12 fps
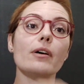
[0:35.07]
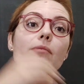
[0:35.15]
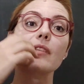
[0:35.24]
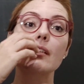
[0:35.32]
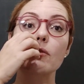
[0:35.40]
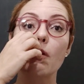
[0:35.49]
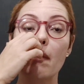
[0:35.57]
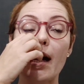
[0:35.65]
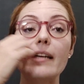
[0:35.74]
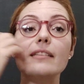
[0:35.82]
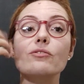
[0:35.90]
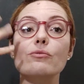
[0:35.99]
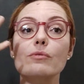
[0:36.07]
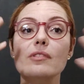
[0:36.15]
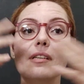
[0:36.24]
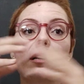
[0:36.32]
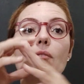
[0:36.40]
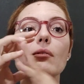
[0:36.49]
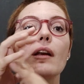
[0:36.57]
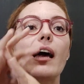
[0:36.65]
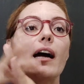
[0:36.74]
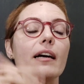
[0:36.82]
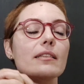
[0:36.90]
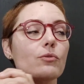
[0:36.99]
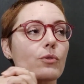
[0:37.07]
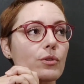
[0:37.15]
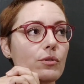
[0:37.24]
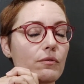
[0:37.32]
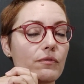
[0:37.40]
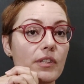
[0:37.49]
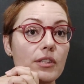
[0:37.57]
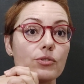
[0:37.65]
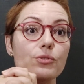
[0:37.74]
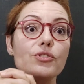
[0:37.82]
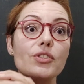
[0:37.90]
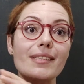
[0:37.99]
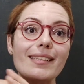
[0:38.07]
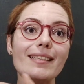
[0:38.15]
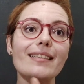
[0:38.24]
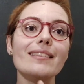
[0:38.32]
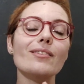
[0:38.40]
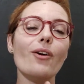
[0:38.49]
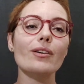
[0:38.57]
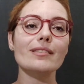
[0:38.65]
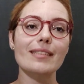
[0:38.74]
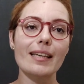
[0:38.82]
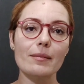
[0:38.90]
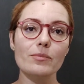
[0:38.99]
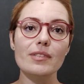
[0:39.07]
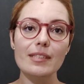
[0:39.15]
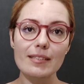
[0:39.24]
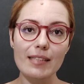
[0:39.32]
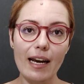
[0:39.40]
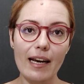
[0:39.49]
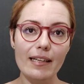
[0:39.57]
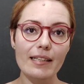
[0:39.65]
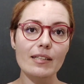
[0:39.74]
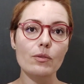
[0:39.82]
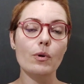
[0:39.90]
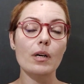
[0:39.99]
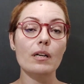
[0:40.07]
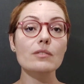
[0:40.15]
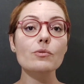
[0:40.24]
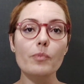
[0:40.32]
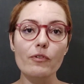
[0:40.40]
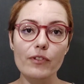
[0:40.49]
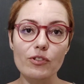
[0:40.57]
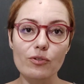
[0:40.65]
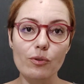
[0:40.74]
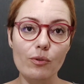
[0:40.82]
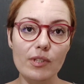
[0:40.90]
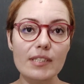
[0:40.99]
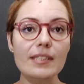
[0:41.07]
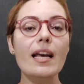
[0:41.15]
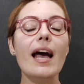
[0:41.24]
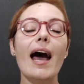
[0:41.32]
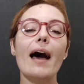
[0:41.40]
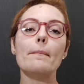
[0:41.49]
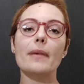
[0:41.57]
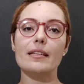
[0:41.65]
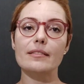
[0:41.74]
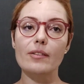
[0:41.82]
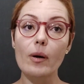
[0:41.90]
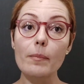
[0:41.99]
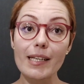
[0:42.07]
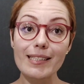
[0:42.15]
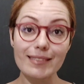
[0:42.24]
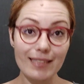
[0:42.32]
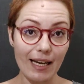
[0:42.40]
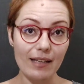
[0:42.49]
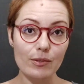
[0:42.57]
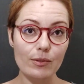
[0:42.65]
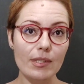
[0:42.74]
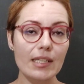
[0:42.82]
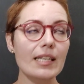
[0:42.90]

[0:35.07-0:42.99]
Vamos retomar a discussão lá do outro vídeo de que nós temos que estar, enquanto professores, abertos ao aprendizado.